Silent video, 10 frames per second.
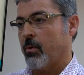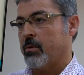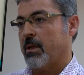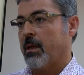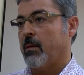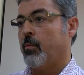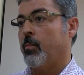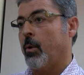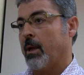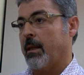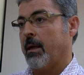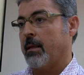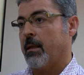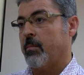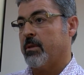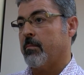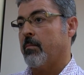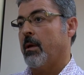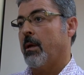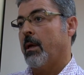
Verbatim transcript: Özellikle bu bölgelerde bizim